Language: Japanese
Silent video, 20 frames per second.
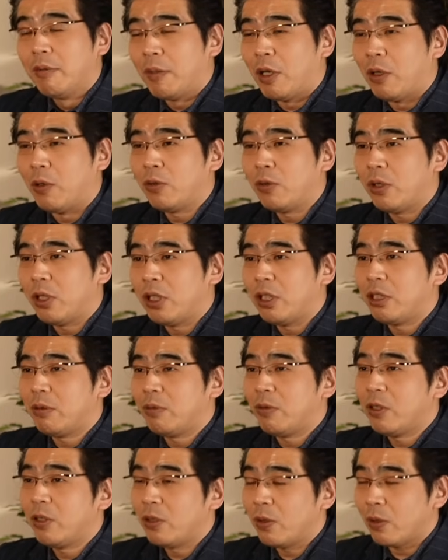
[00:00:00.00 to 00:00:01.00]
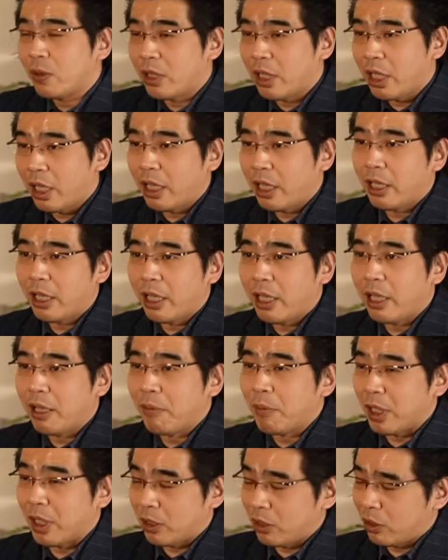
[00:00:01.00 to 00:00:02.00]
まあ、本当に自分にとって、
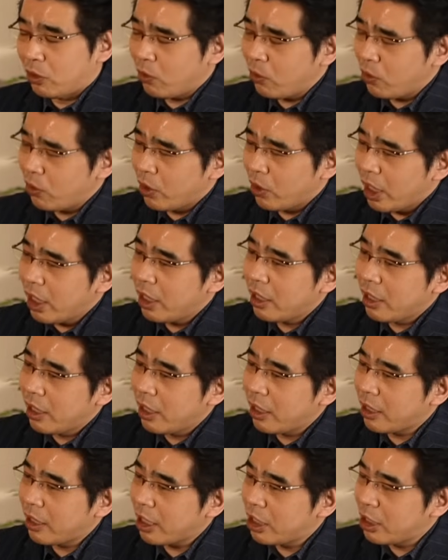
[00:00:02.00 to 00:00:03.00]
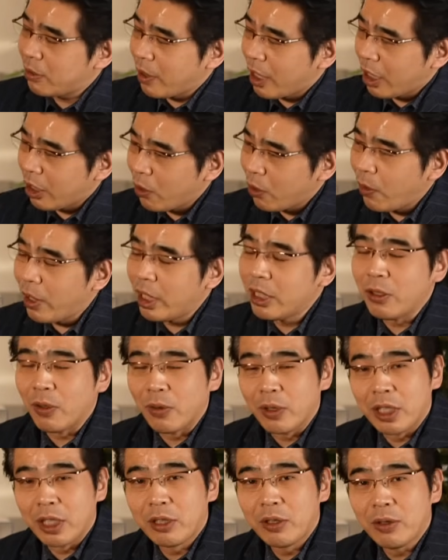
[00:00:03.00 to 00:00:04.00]
えー、まあちょっとね立場が弱い
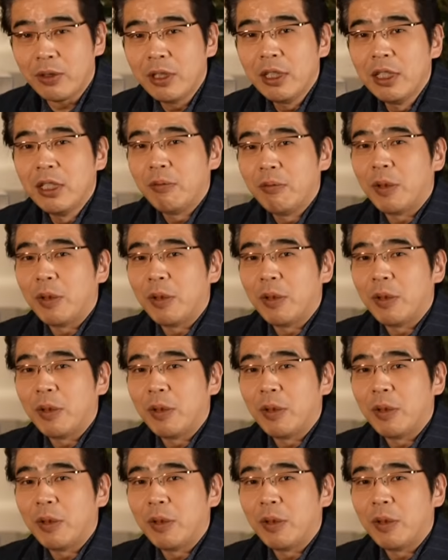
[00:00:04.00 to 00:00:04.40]
ような人、